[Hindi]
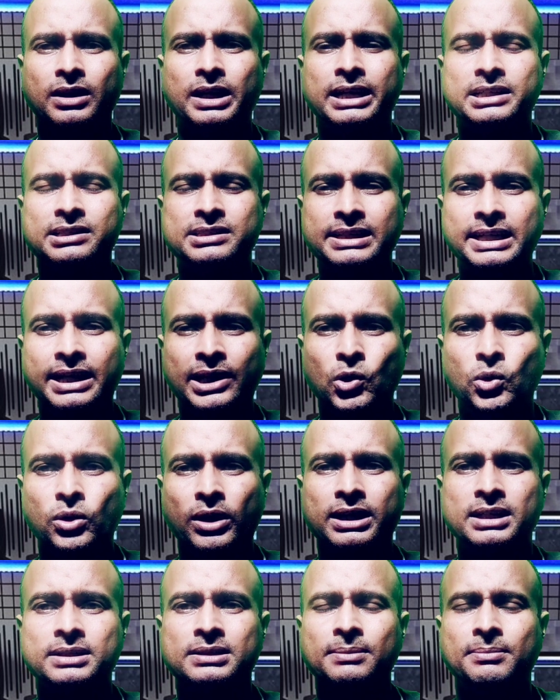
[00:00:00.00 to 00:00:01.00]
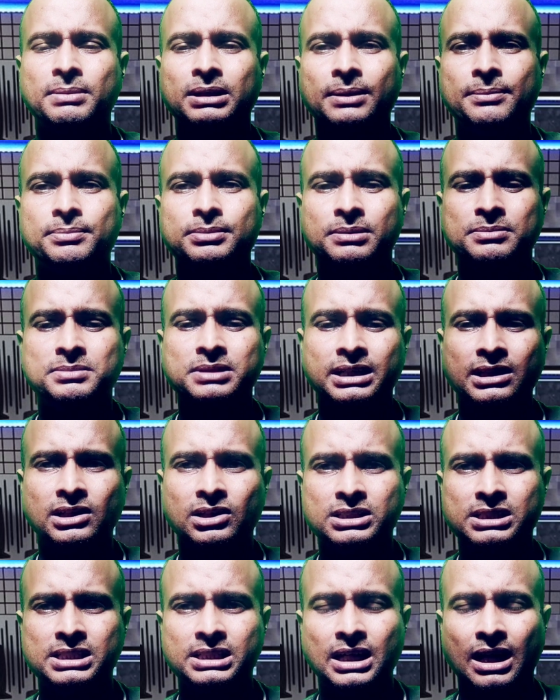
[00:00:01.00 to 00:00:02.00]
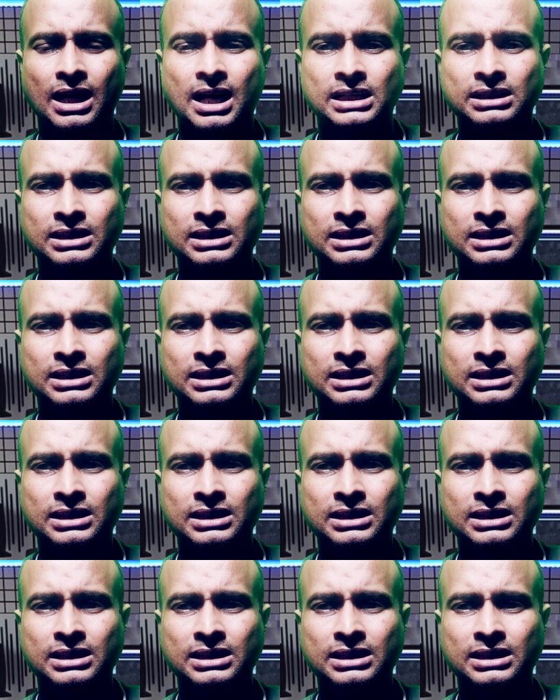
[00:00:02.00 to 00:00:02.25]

एक्सीडेंट हो गया किसी मतलब समझे कि किसी का